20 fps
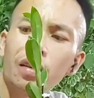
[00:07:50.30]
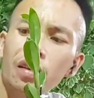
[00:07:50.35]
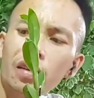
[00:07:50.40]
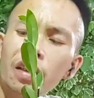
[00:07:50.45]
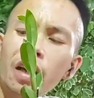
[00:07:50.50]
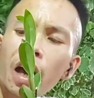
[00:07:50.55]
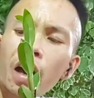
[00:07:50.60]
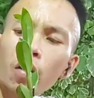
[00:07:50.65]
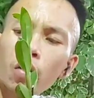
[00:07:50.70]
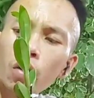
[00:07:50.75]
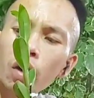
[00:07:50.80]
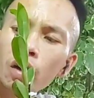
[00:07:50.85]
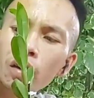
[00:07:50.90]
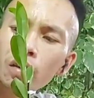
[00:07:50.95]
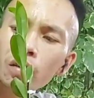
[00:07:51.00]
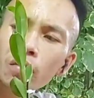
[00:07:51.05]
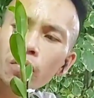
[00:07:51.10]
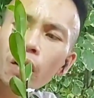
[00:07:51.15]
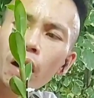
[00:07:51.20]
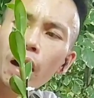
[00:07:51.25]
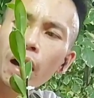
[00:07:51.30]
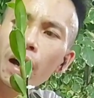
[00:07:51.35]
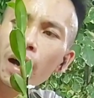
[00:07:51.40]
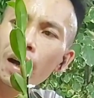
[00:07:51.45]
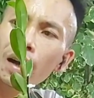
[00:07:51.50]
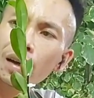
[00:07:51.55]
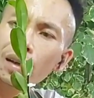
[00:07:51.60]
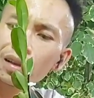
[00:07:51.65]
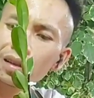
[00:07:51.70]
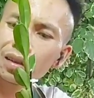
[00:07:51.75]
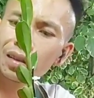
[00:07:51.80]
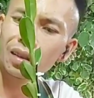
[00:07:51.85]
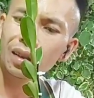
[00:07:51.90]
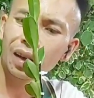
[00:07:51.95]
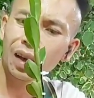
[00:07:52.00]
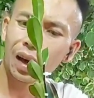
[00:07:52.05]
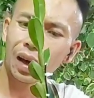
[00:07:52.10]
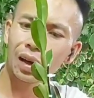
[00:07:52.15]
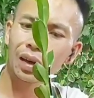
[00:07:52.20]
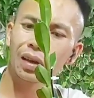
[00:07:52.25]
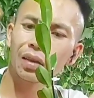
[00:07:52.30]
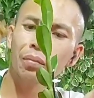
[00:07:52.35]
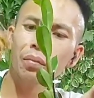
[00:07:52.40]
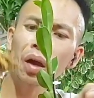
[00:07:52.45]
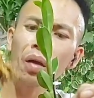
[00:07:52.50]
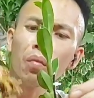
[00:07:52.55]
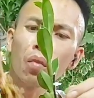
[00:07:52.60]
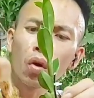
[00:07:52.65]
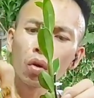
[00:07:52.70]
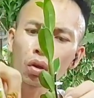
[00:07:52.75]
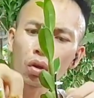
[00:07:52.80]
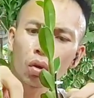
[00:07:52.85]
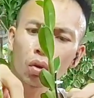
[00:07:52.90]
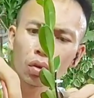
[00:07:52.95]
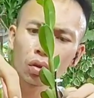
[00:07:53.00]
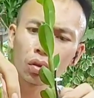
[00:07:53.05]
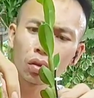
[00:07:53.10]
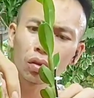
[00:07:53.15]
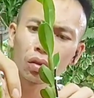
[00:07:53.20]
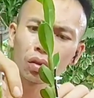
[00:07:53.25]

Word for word: đều ấy, và cái bê một thôi.